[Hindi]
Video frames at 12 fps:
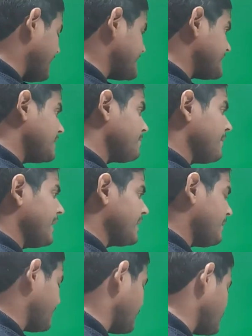पार्टिकल
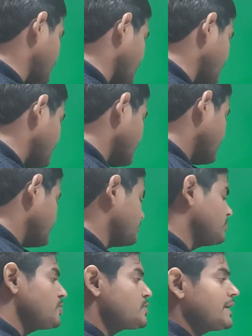पहला प्रोटॉन
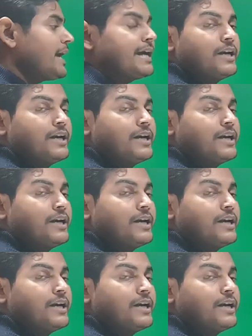दूसरा